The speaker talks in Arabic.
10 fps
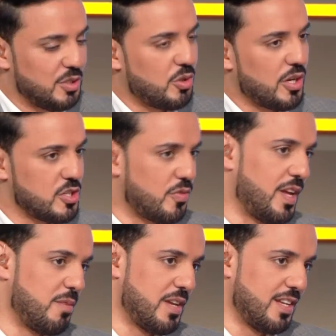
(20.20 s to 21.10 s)
دكتوره شفنا
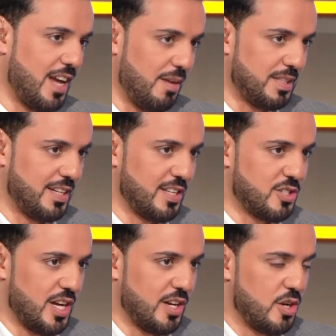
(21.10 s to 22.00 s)
يمكن احمد
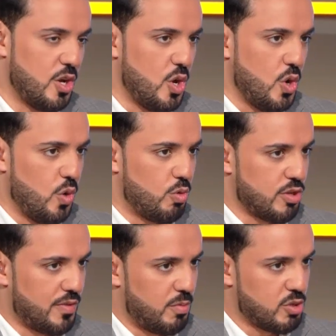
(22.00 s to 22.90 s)
النجار نعم
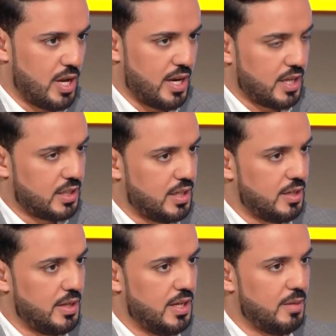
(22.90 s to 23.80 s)
وشفنا
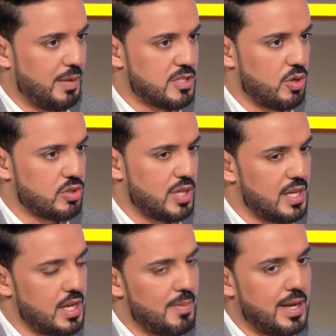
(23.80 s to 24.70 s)
مشاركته مع زوجته
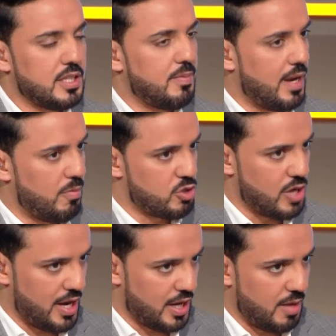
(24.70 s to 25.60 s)
هي نعم. ما نعتبرها
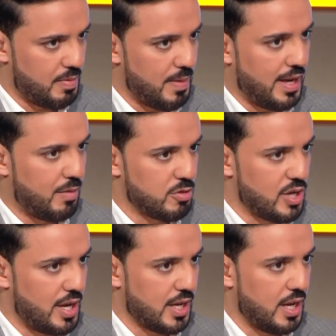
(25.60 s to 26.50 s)
مشاركه بمعنى
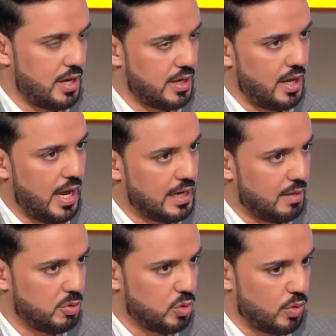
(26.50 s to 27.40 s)
مشاركه لانها حاليا
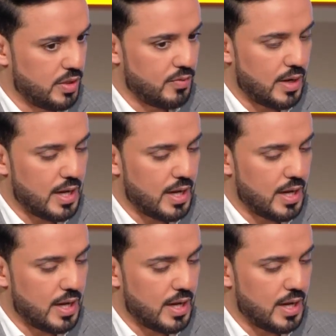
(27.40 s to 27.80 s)
بدون وظيفه